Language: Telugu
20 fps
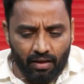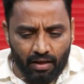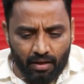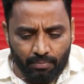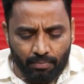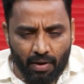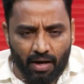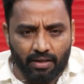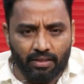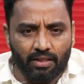
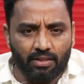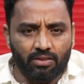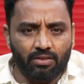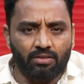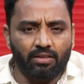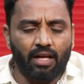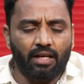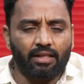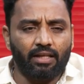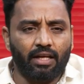ఏర్పాటు చేసి
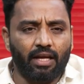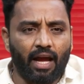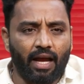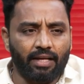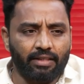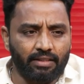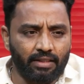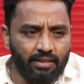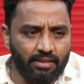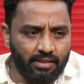దానికి
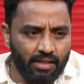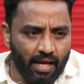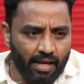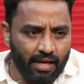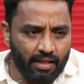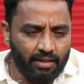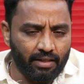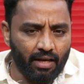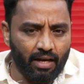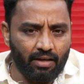ఐజీ స్థాయి
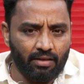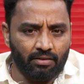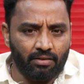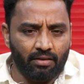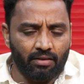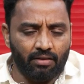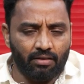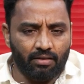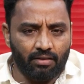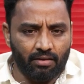అధికారి
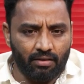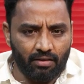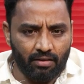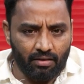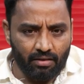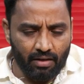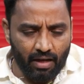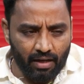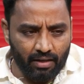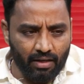
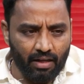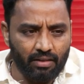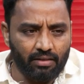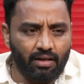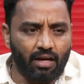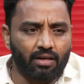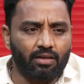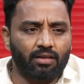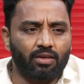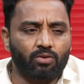రంగనాథ్
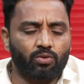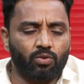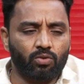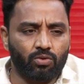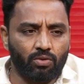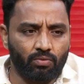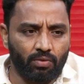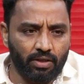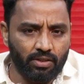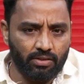గారు
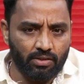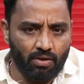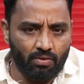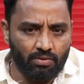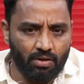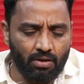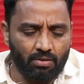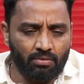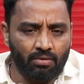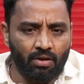నేతృత్వం వహిస్తూ
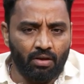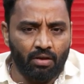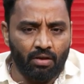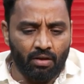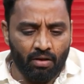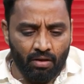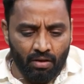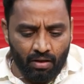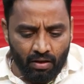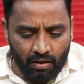ఉన్నారు
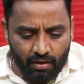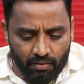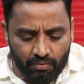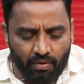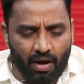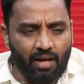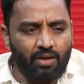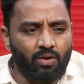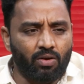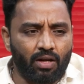
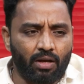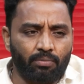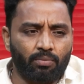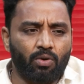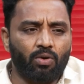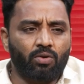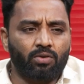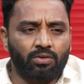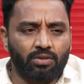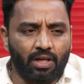ఇవాళ రేపు
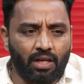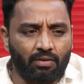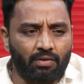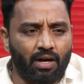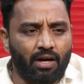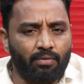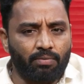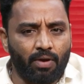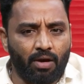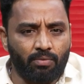
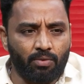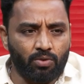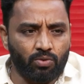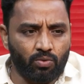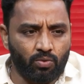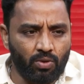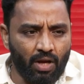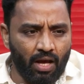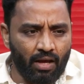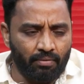జనవాడ ఫామ్ హౌస్
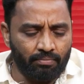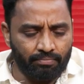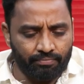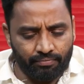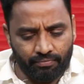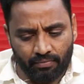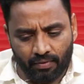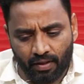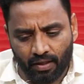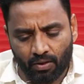కూడా
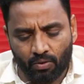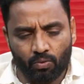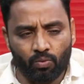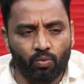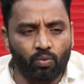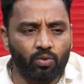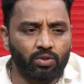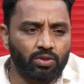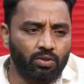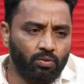
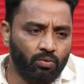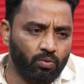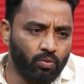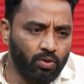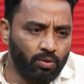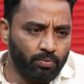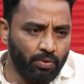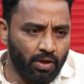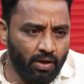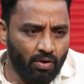కూల్చి
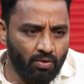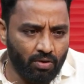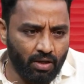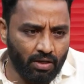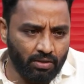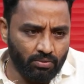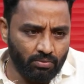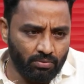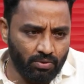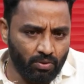కూలిపోయే
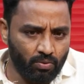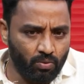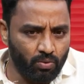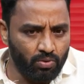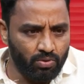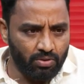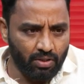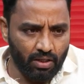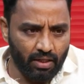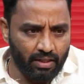అవకాశం ఉంది
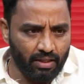కూలుస్తారు